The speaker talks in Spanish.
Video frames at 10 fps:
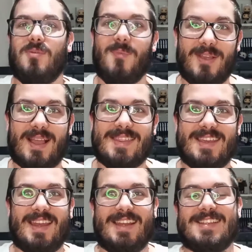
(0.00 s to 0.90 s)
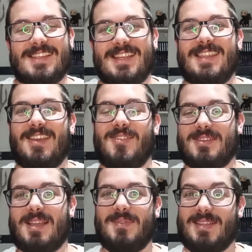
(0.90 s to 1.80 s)
Muy cañera en ese sentido. Entonces
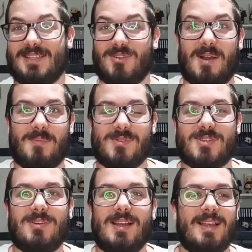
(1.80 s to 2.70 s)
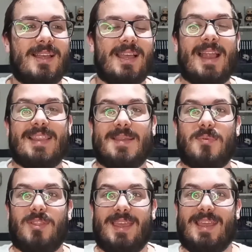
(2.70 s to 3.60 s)
también choca mucho el tipo
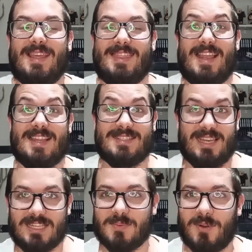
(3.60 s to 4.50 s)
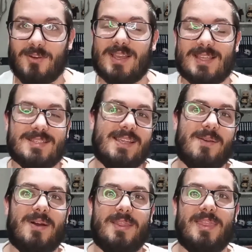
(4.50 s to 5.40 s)
de, del estilismo, ¿no? Que se
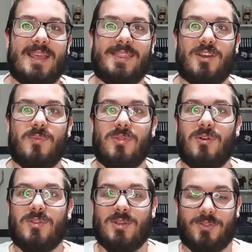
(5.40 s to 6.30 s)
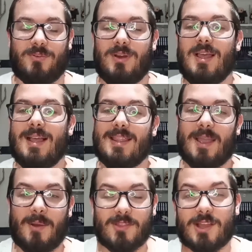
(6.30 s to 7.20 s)
lleva entre un mundo y otro.
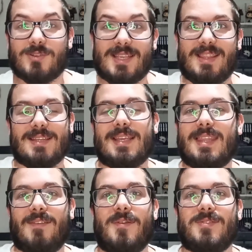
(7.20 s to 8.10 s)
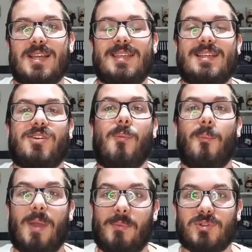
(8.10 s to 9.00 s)
También otra cosa interesante que vemos aquí
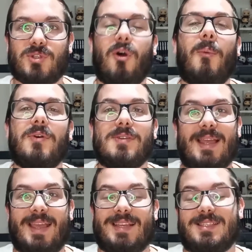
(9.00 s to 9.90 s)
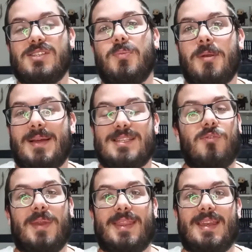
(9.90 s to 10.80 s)
vemos cómo eh, este Superman se
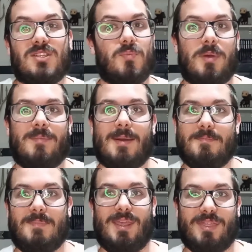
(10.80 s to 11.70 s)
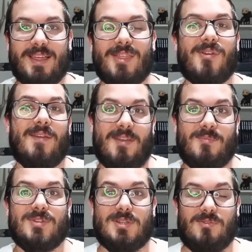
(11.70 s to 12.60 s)
convierte en el Superman bizarro que
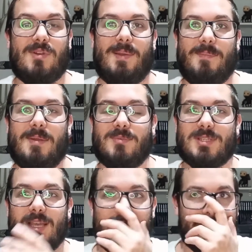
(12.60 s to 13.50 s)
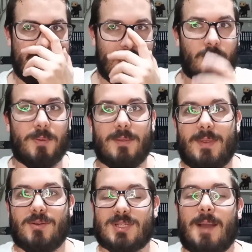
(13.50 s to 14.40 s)
vemos, ¿no? Que vimos en los
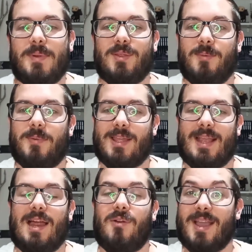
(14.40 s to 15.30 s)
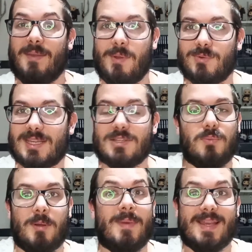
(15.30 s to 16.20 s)
primeros capítulos, porque claro, aquí vemos que
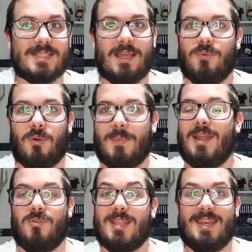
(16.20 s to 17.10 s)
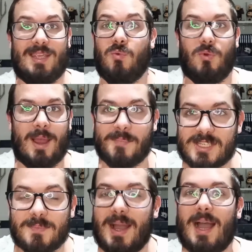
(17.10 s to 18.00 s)
Superman está normal, no tiene la
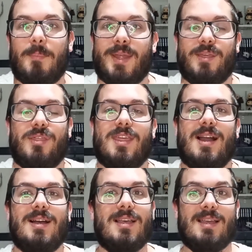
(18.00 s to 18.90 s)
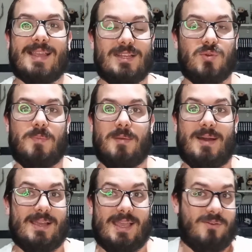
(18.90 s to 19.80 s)
misma apariencia que el
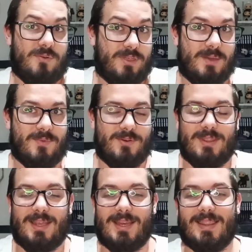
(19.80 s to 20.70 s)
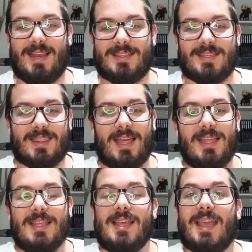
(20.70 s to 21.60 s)
Superman que conocemos, ¿no? De, la Tierra.
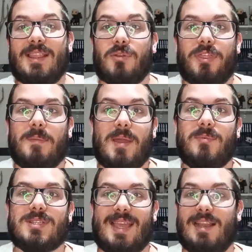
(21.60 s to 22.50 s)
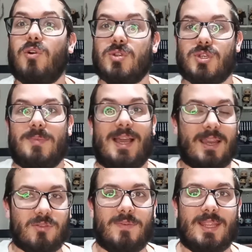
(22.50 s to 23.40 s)
Entonces vemos que consume la
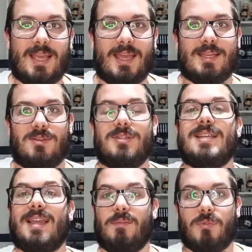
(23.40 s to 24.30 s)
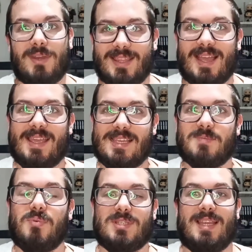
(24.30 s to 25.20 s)
Kryptonita X, ¿no? Esa Kryptonita X,
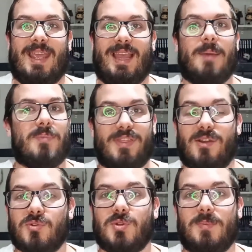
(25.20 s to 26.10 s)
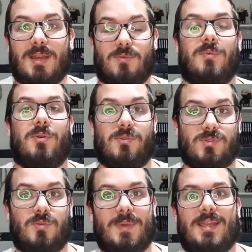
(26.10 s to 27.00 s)
pues eh, la empieza a consumir como lo
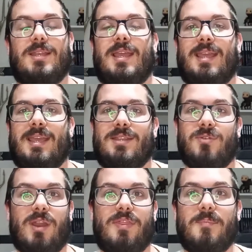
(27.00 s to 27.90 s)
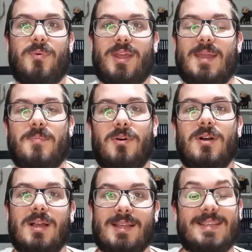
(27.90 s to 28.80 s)
consume eh, Jonathan, por ejemplo,
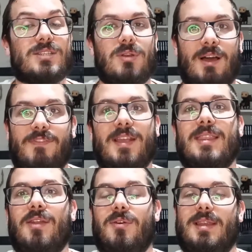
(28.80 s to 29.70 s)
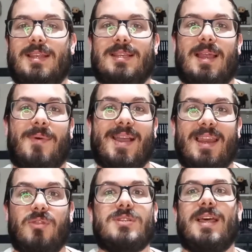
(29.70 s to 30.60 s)
y eso le afecta, ¿no? Y le va
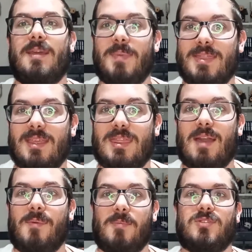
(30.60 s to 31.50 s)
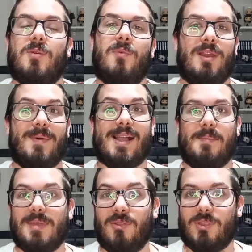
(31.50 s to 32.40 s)
creando esa dependencia, vemos cómo le va
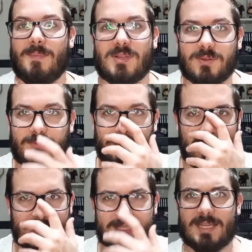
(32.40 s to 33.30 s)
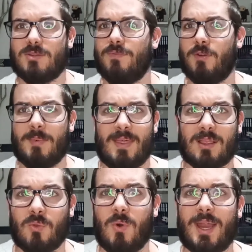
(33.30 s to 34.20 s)
cambiando también su forma de ser, su forma de
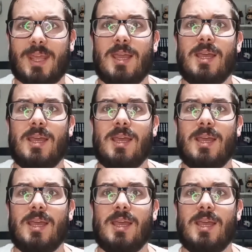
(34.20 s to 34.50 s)
actuar.